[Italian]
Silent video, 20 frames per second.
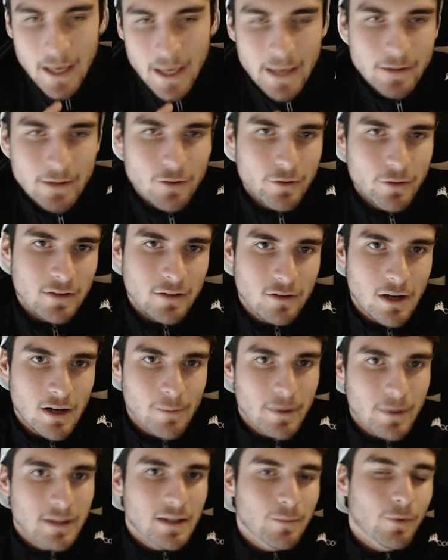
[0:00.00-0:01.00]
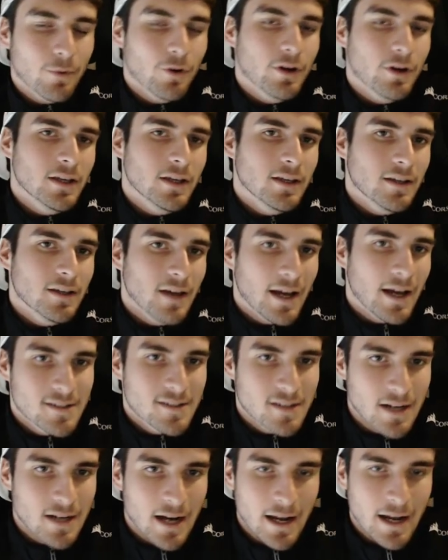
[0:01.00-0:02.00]
e dovete solamente poi
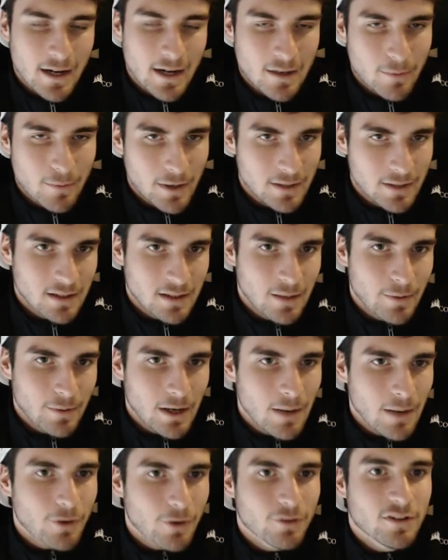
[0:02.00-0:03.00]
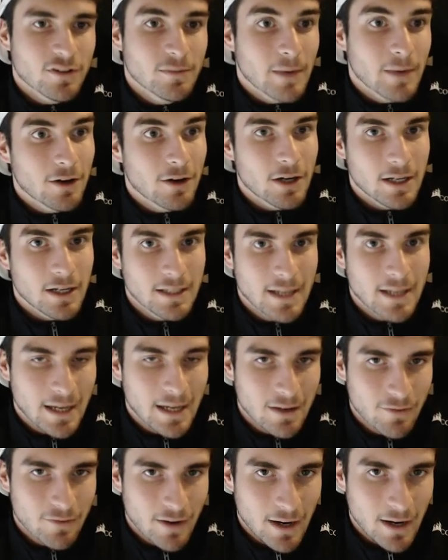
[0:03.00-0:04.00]
azzerare e ripartire per la prossima e non è
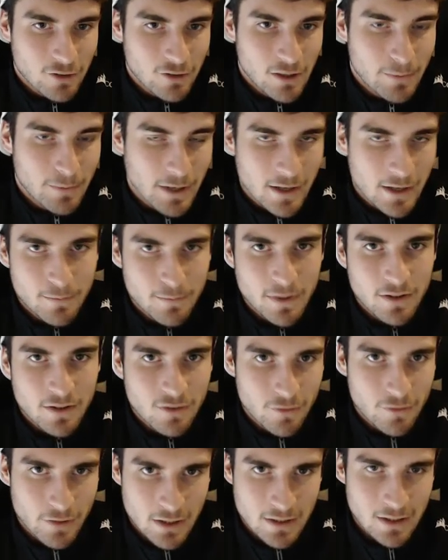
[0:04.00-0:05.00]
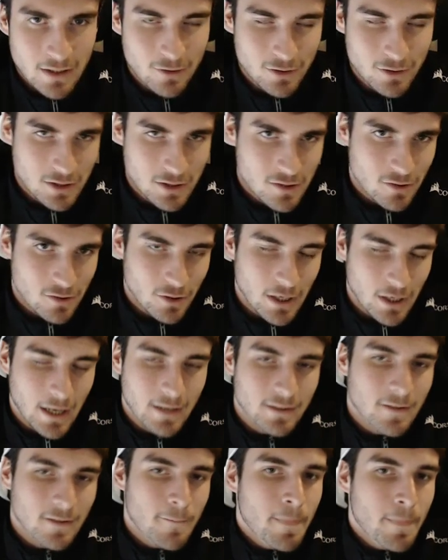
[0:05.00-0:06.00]
neanche facile perché spesso venite condizionati.